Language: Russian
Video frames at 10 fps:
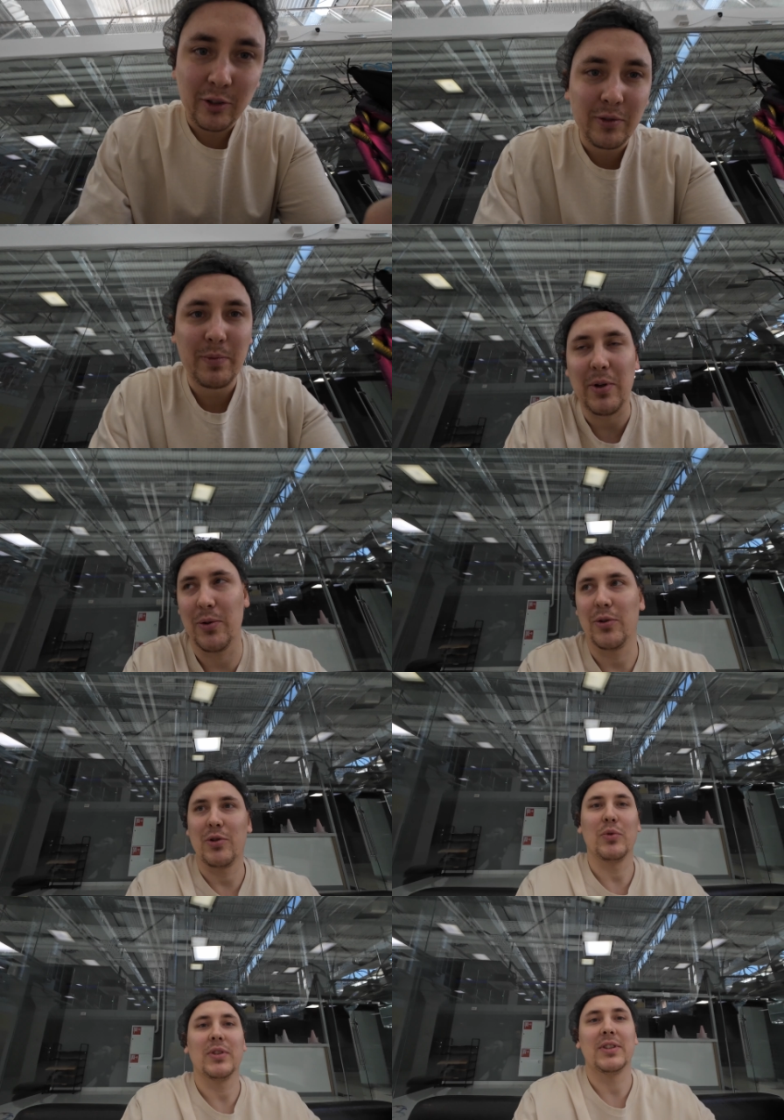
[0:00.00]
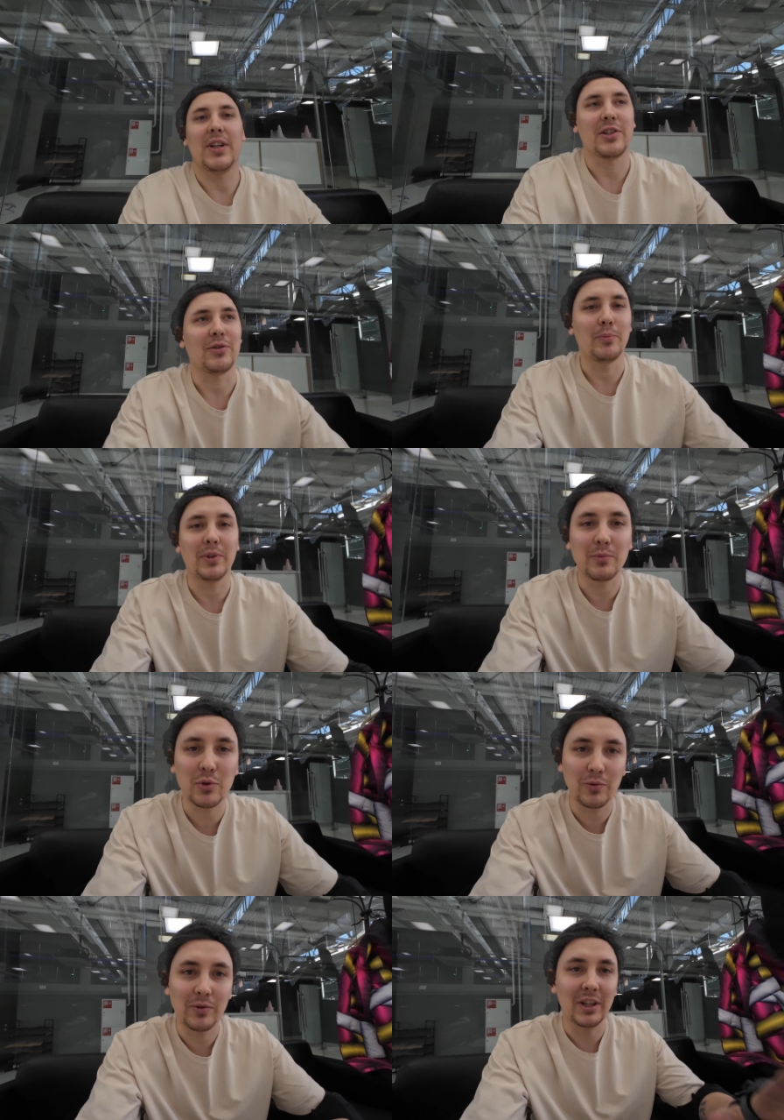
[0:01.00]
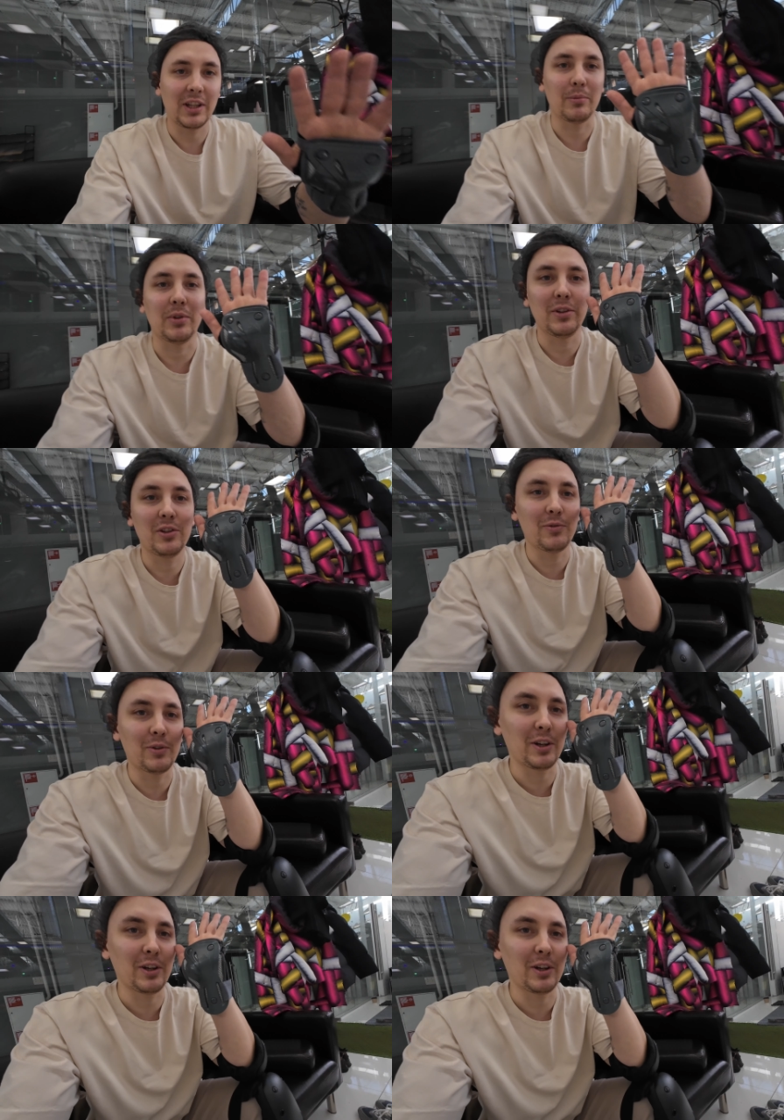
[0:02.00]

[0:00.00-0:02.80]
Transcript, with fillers: готовишься, походу, к чему-то страшному, потому что у Вики не было ничего